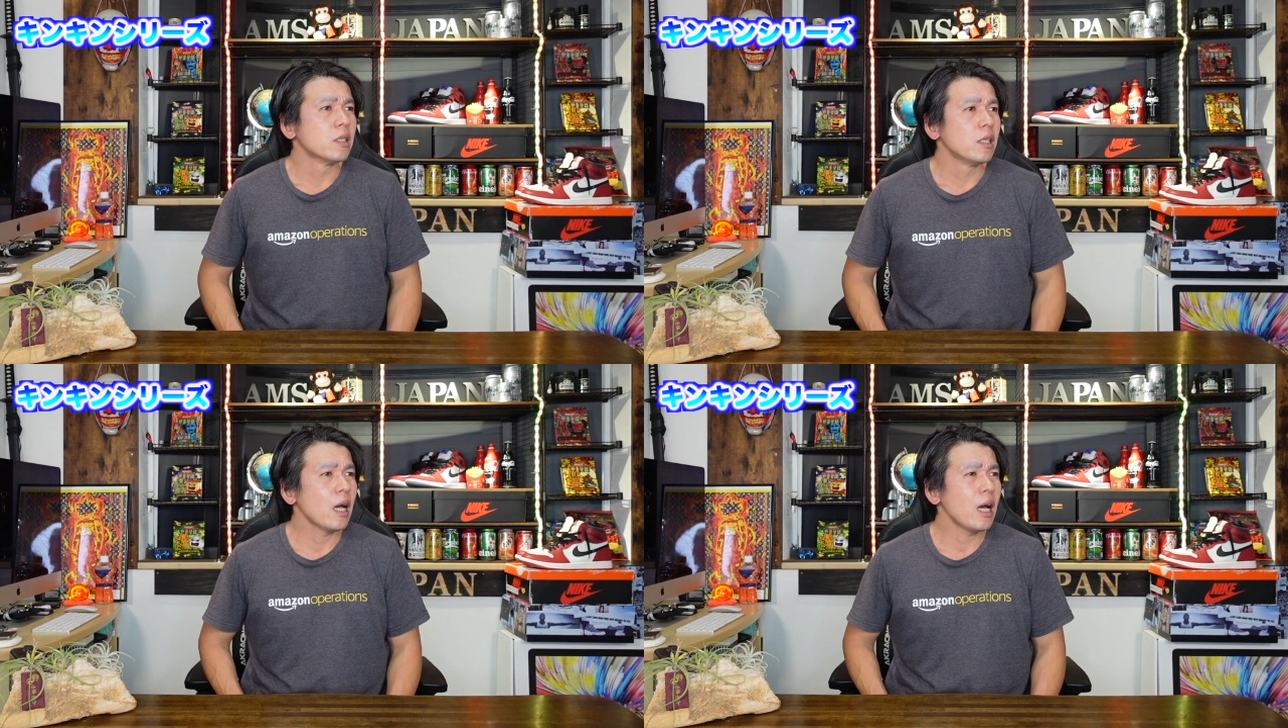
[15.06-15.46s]

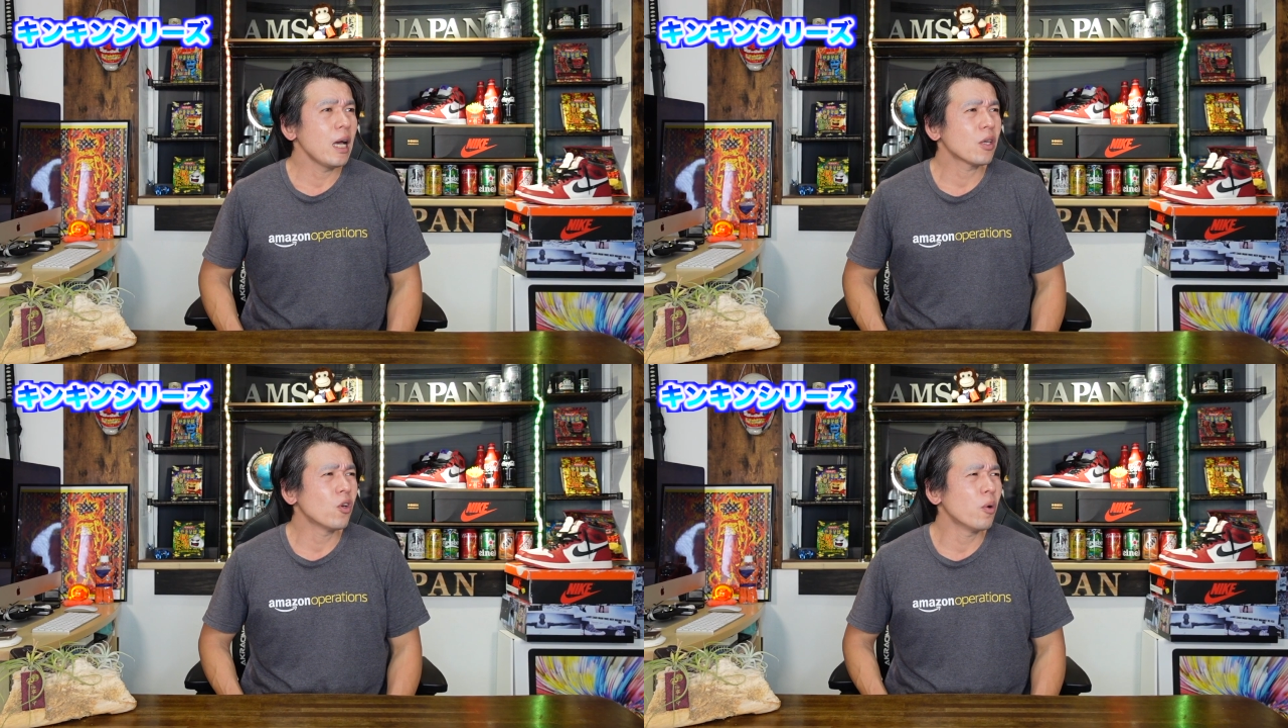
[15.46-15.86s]
い
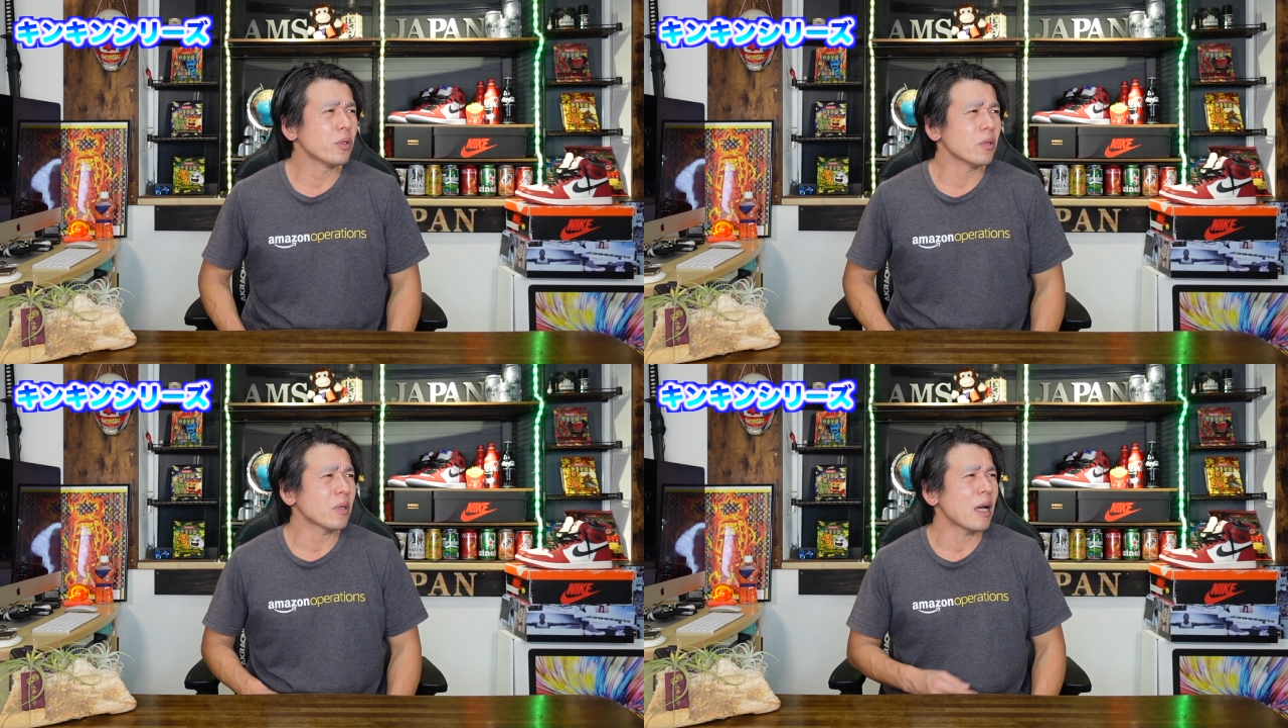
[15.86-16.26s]
やー、今日
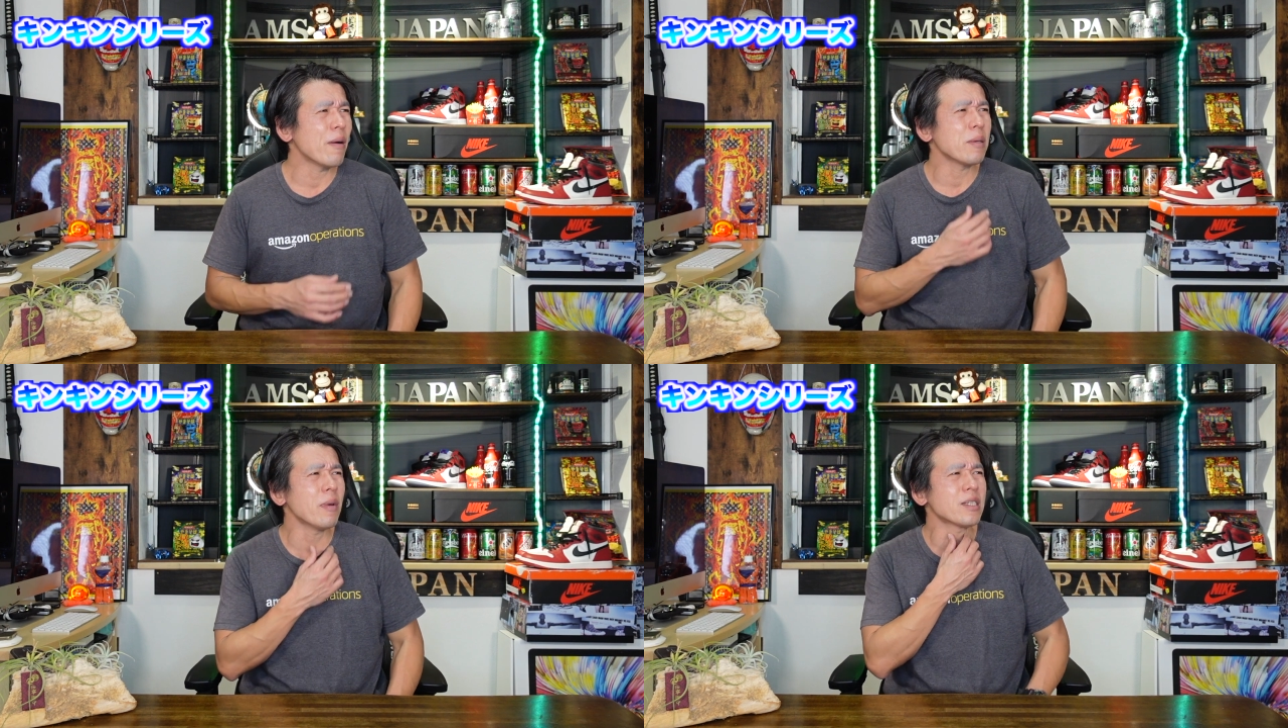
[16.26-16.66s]
も喉
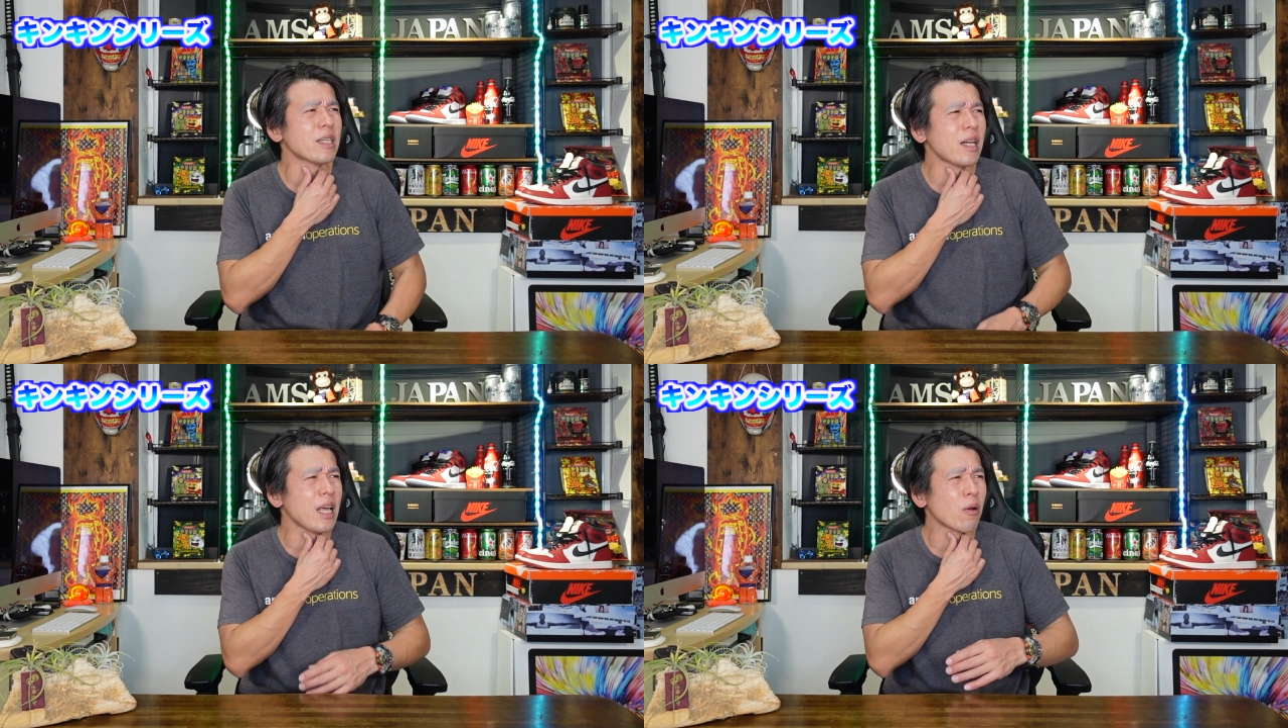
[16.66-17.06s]
乾きまし
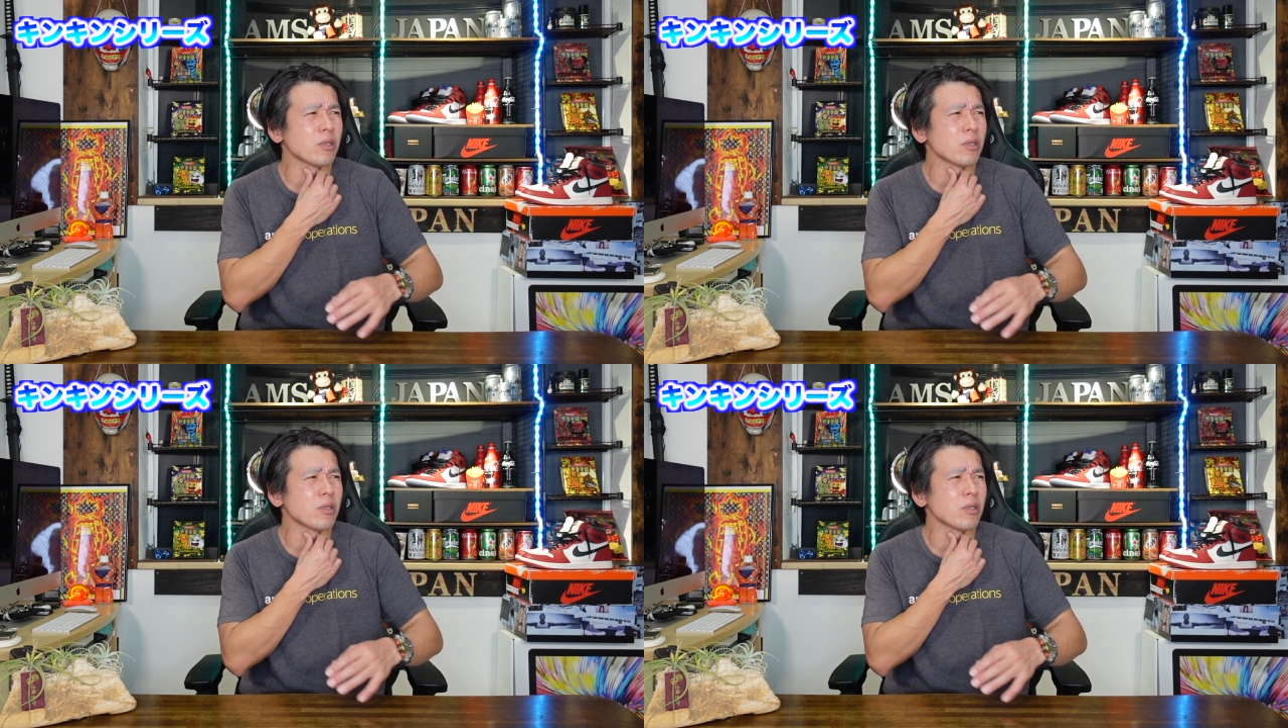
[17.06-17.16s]
たね。